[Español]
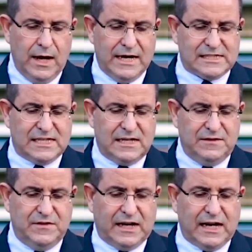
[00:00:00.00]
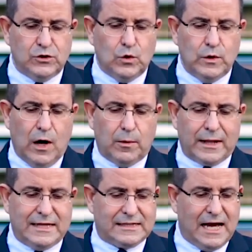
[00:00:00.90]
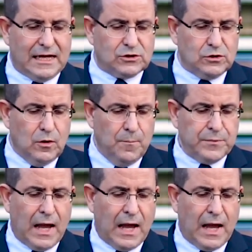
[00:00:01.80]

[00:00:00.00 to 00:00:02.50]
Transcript: escenificando una obra de teatro